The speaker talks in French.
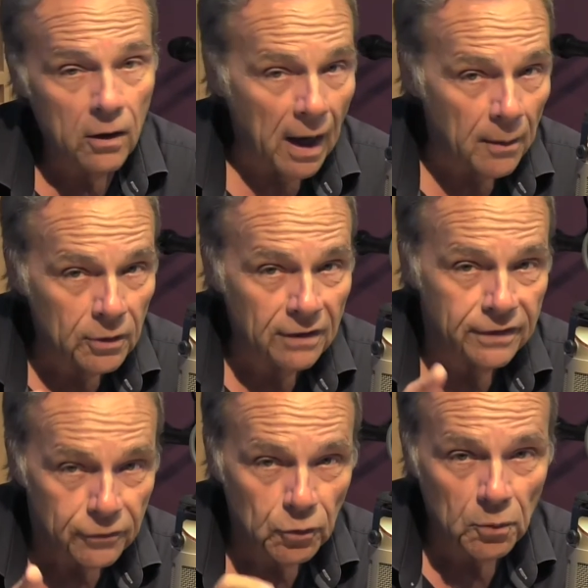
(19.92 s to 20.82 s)
À mon
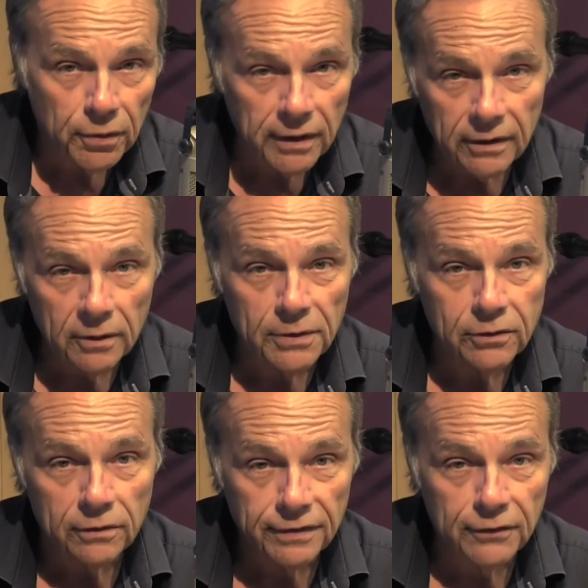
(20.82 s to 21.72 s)
avis, vous non plus d'ailleurs,
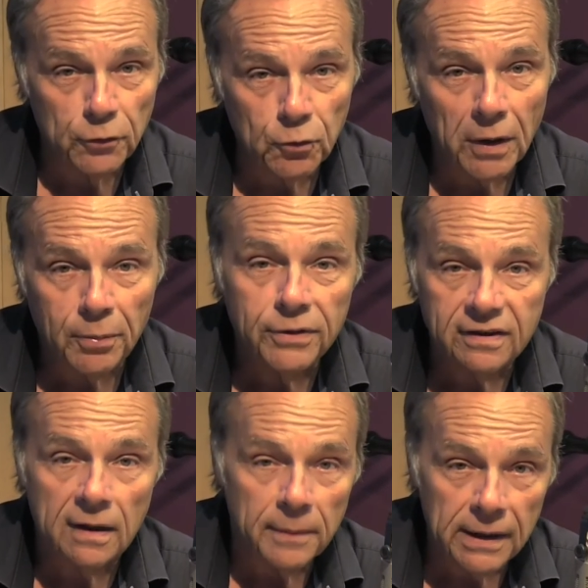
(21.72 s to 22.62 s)
puisque vous êtes venus à plus de
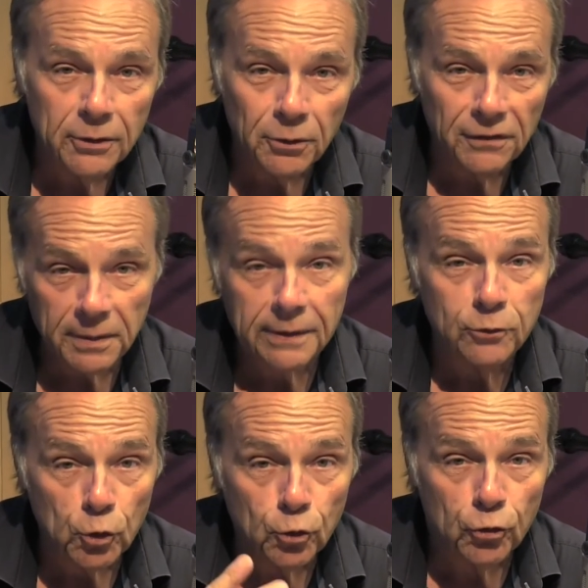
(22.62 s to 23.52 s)
5000 qu'on avait prévu.